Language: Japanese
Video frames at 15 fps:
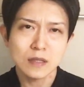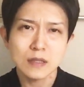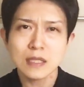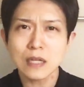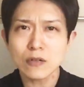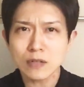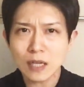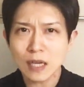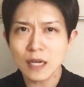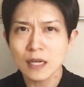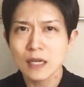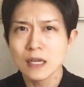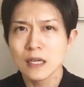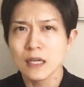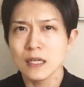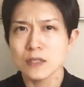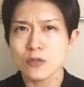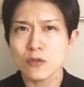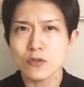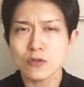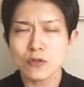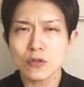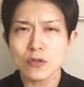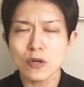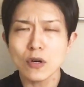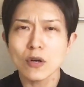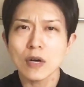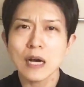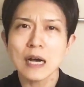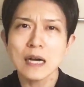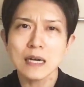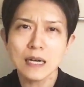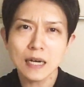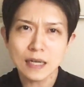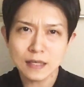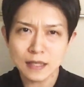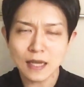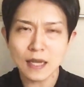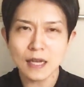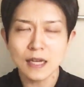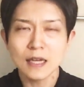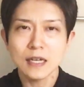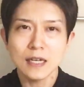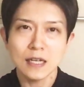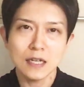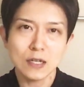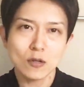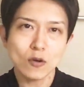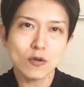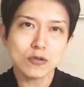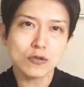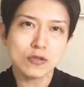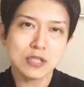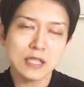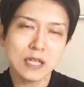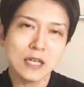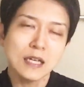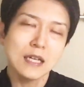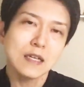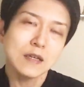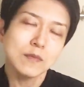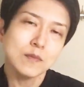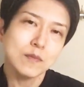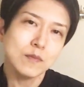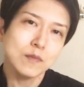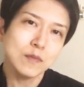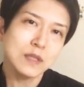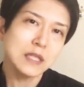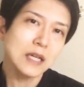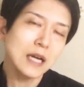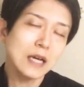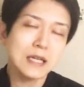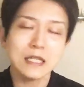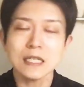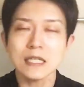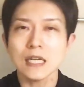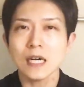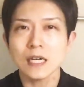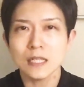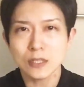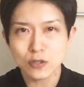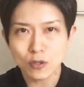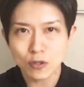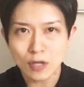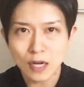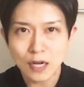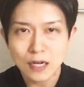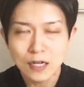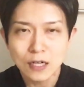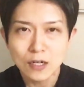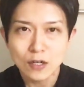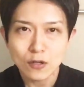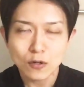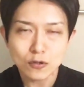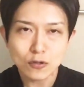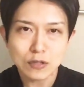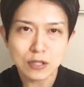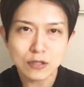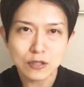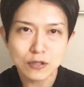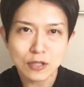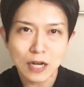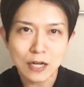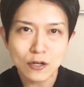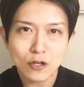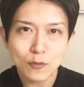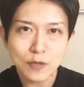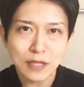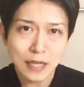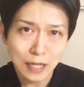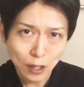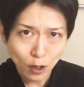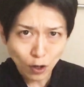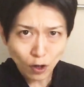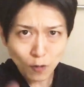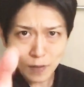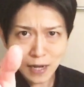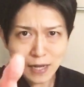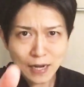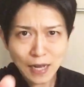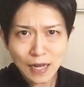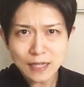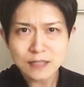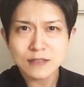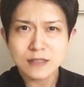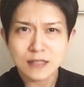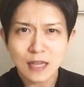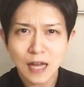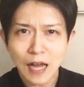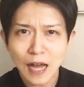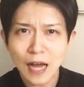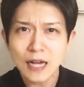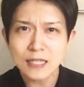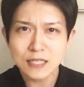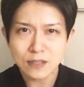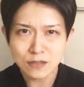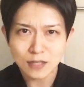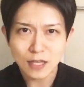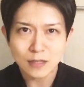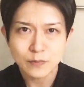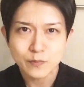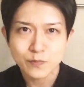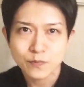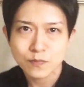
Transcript: なので、そこのところを考えて、えー、行動してみたらいかがでしょうか。後藤照樹より愛を込めて、お前ら、愛してるぜ。